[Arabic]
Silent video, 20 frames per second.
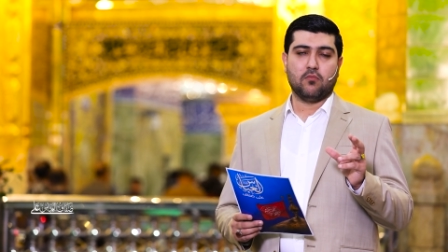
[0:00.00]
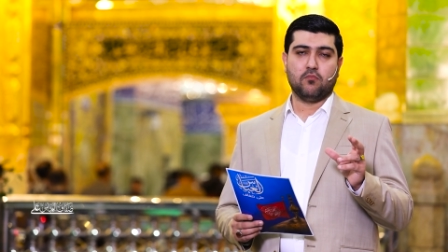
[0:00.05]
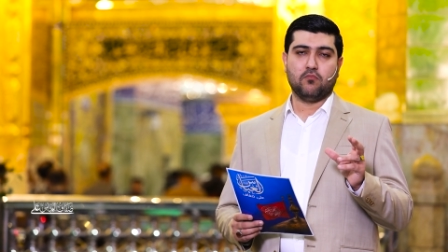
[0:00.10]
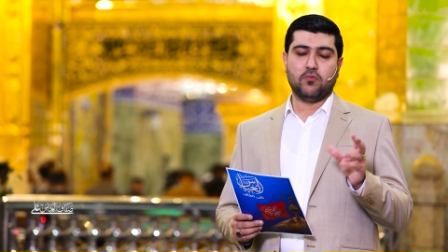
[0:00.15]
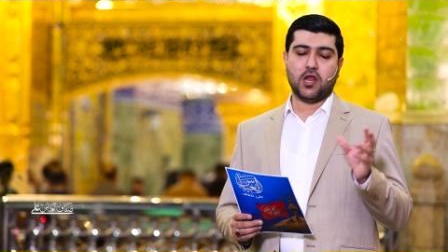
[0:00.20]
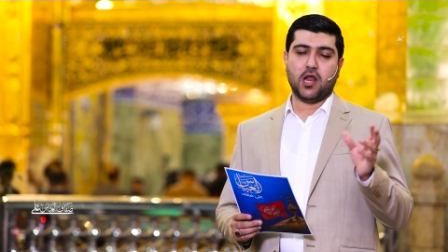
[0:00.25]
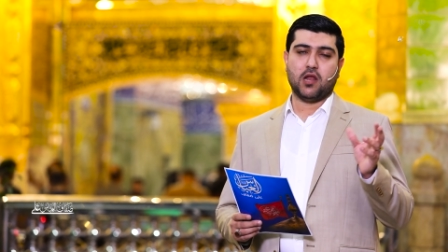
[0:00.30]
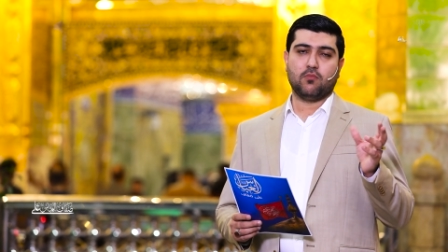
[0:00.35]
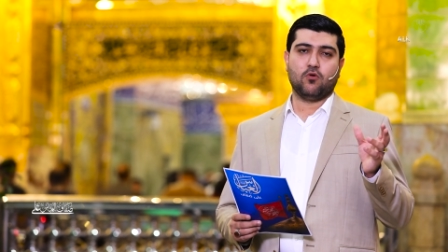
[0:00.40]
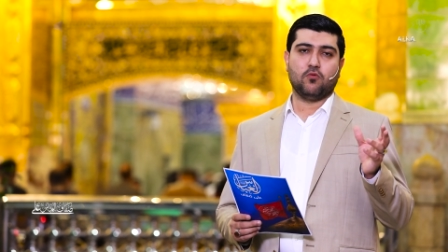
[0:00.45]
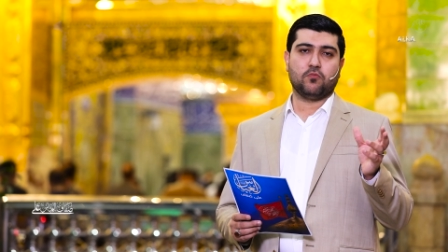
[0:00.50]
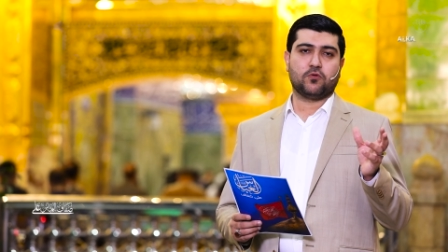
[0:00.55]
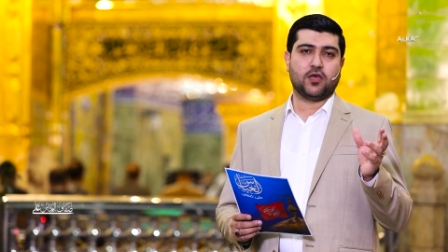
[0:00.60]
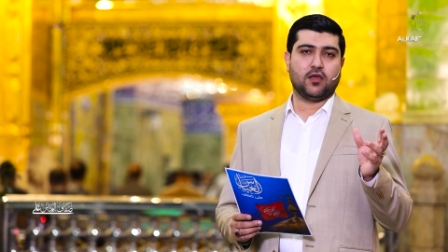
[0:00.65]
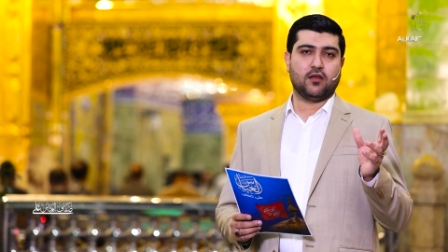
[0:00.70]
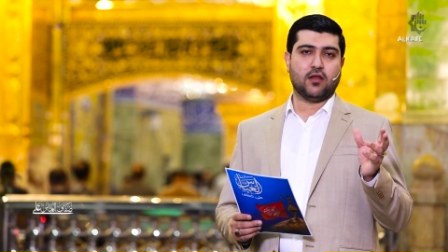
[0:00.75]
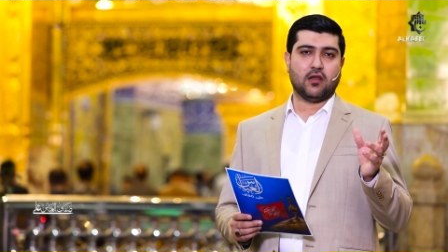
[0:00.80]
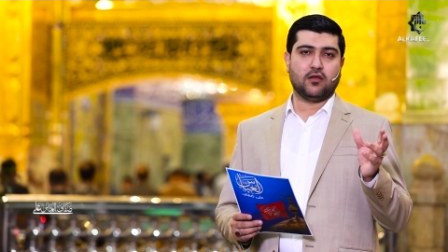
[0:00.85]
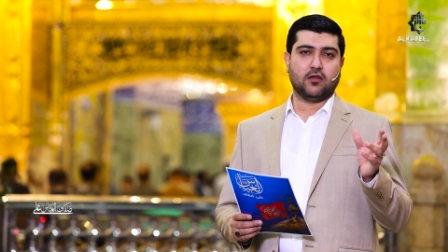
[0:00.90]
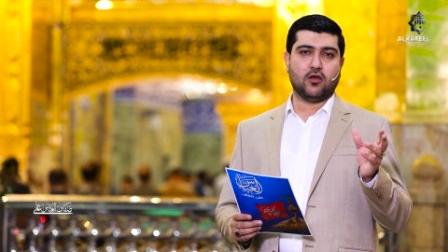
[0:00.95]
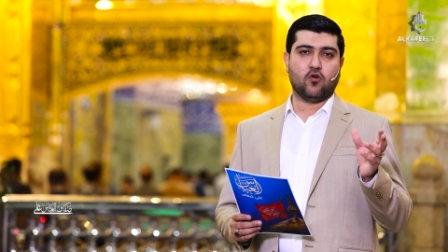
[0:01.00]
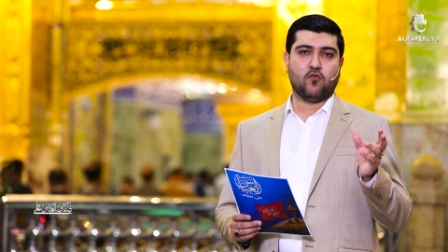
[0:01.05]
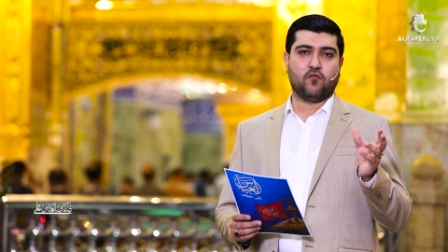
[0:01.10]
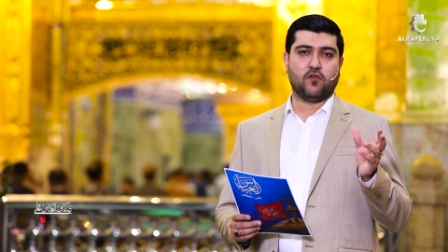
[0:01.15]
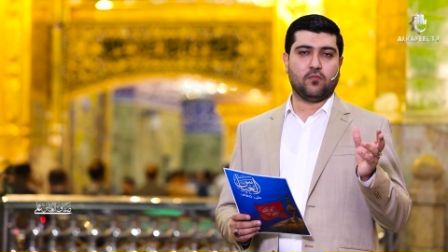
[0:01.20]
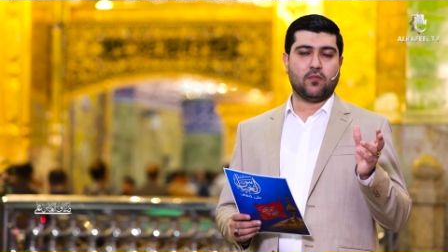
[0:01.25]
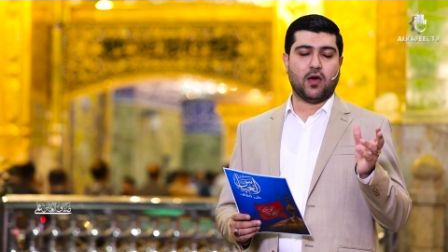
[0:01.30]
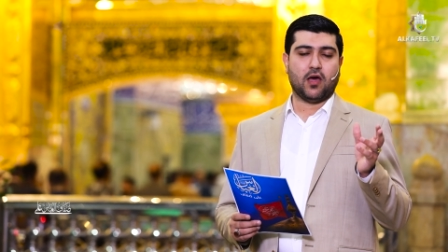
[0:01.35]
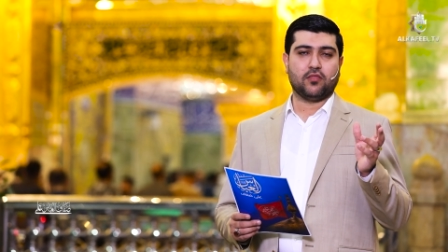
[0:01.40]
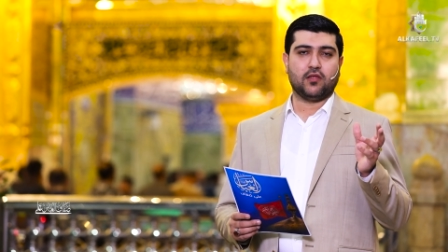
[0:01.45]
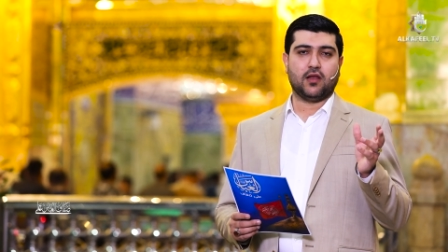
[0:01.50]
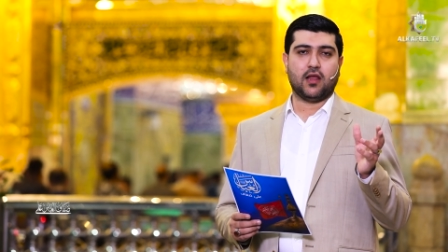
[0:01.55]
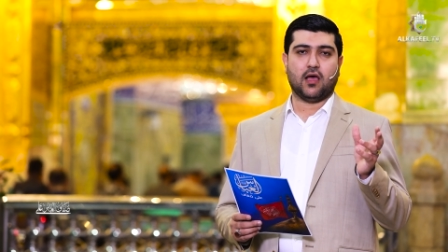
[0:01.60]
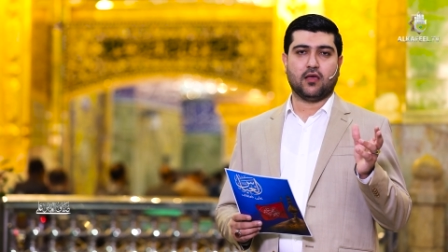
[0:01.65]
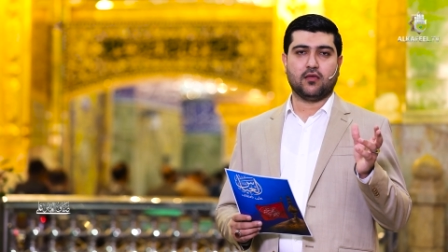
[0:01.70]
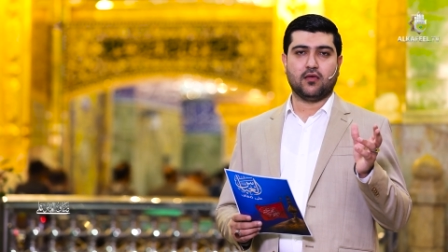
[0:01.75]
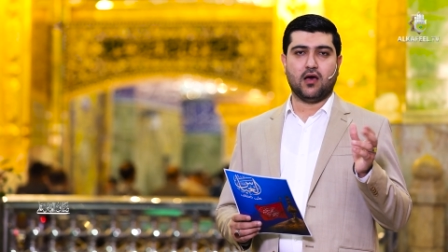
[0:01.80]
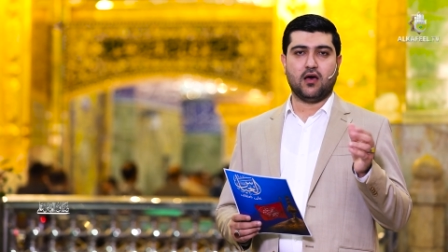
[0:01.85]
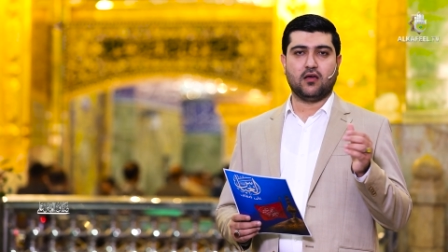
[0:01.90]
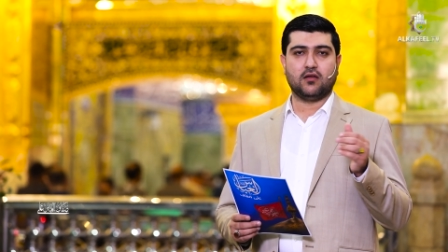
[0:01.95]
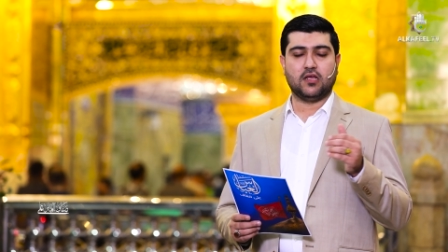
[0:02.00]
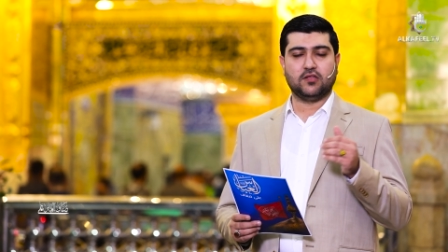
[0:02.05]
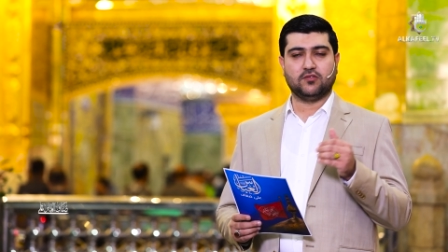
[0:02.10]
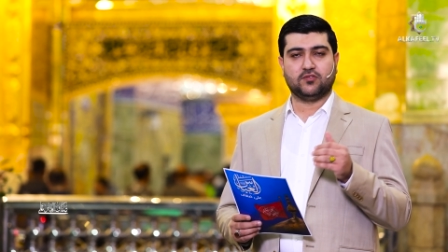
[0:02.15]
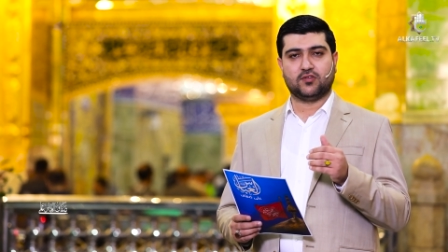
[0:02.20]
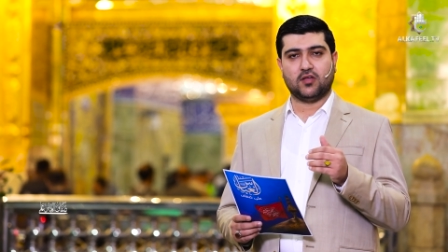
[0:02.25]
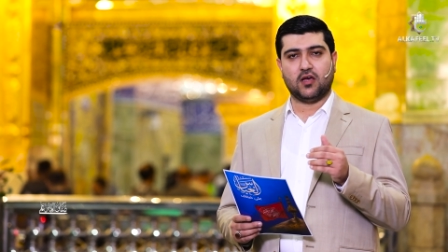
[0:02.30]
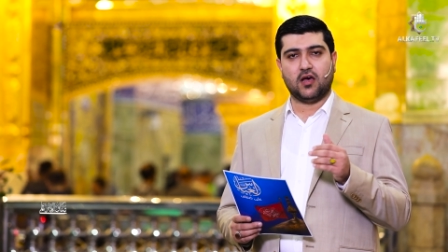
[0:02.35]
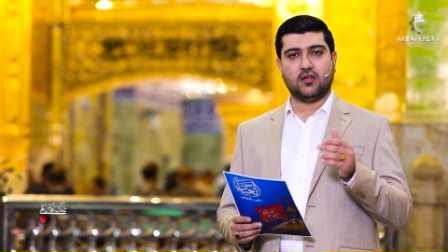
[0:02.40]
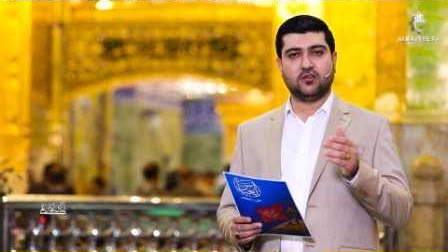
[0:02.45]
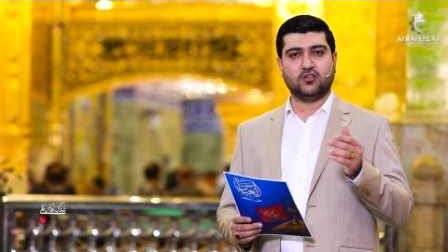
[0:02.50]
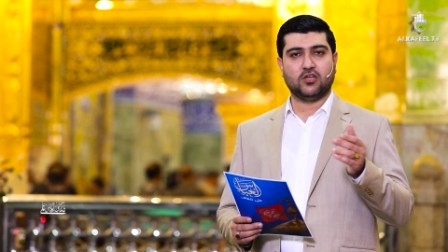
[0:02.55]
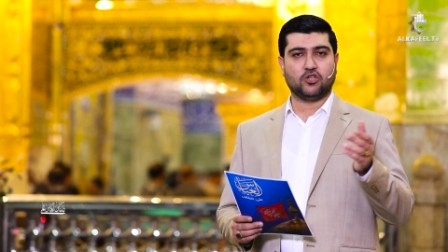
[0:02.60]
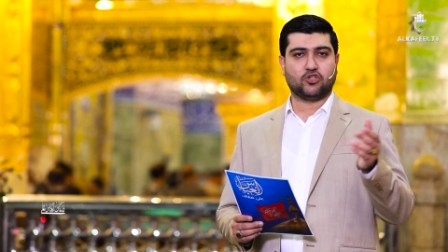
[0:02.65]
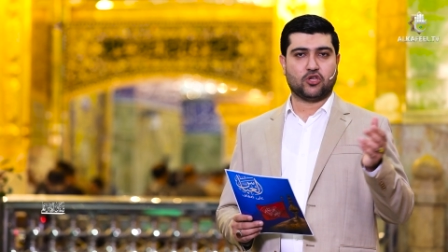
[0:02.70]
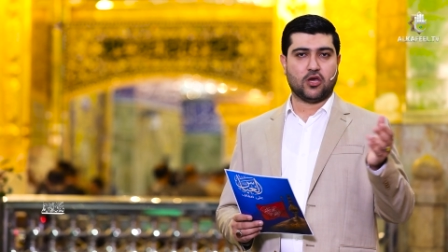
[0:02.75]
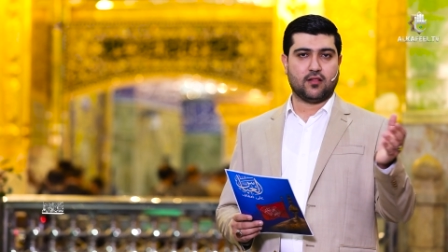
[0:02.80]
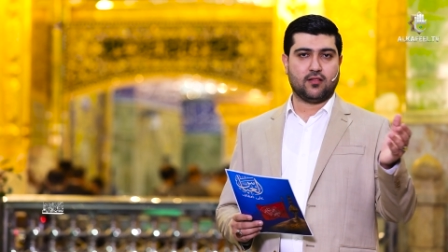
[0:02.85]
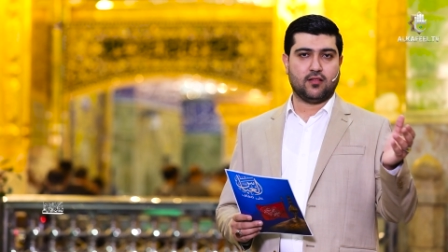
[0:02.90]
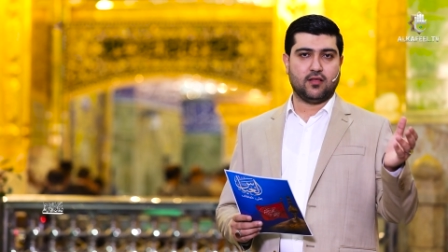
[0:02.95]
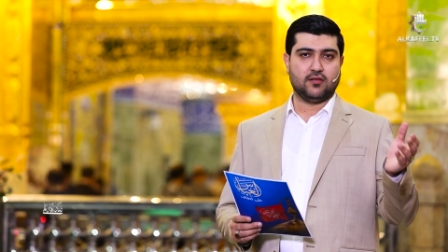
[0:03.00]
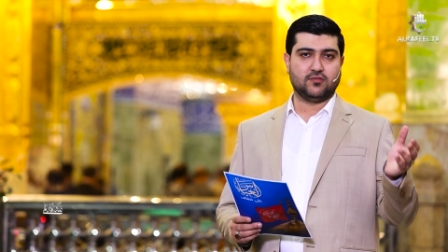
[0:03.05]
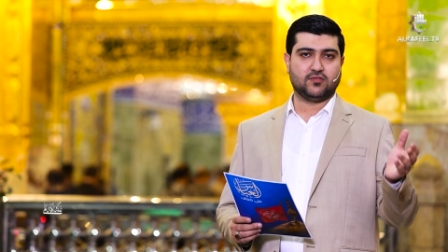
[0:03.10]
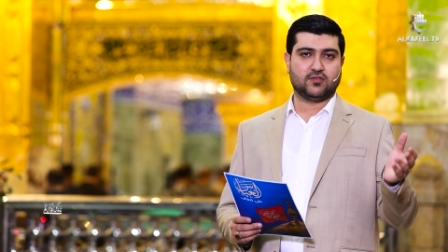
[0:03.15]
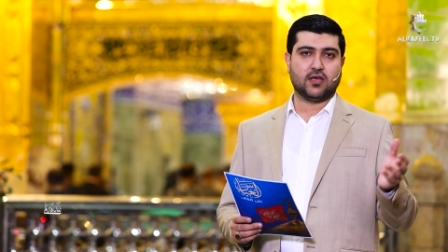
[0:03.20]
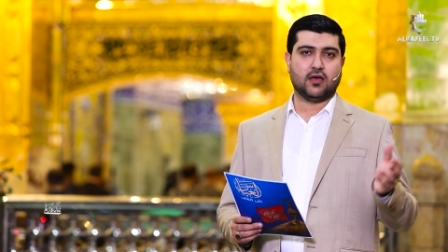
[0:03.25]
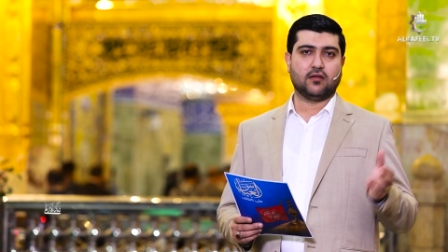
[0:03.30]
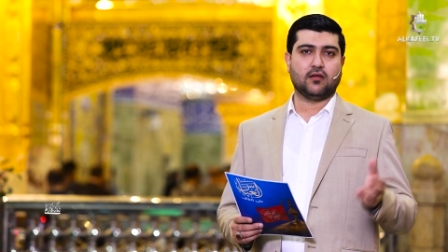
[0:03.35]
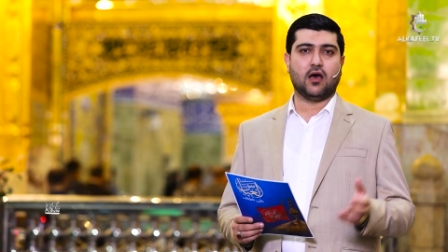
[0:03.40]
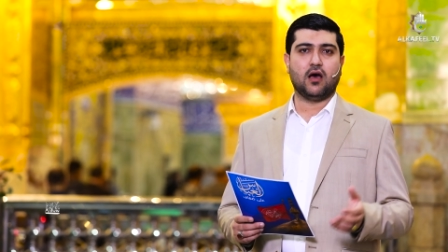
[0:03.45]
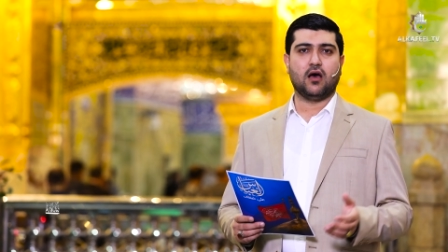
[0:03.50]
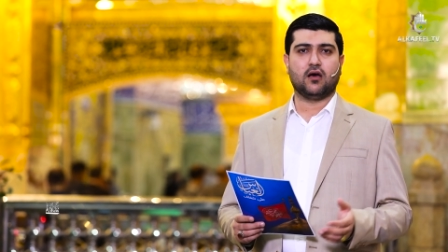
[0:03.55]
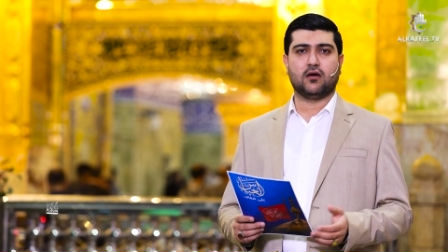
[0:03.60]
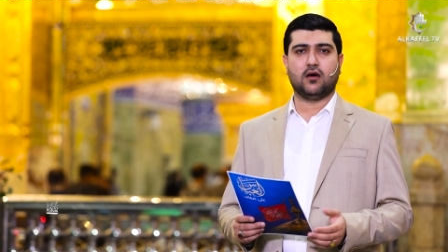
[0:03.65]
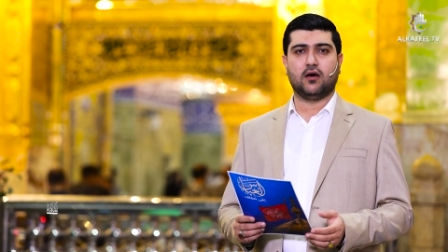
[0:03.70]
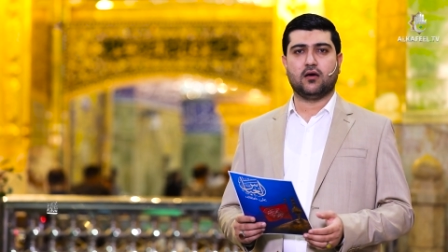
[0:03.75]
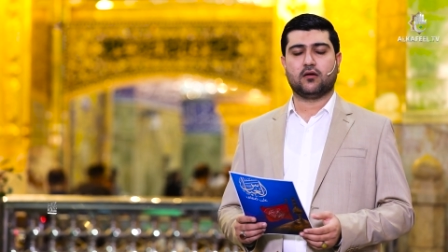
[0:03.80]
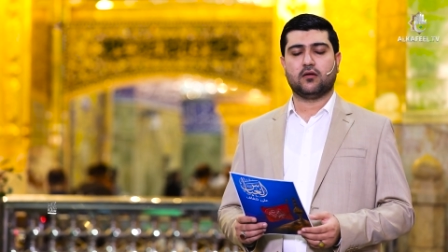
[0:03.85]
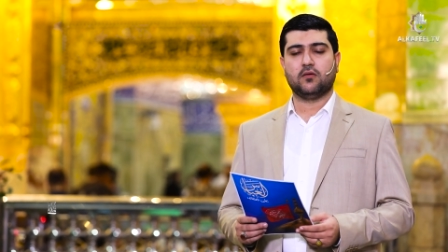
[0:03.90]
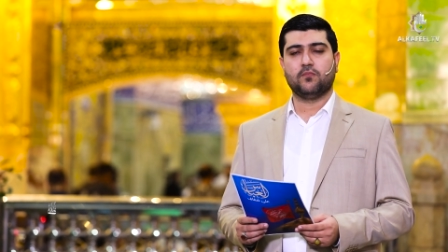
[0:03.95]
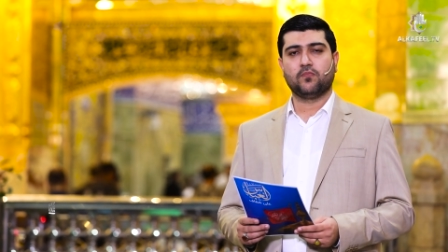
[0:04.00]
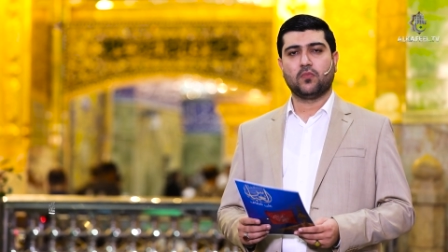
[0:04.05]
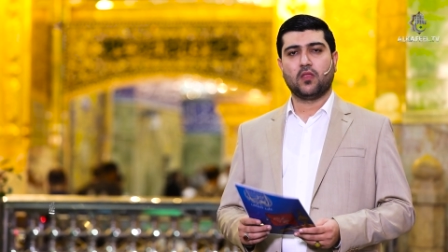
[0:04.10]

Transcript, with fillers: من الممكن أنه في بعض الأحيان إنسان يشهد لإنسان آخر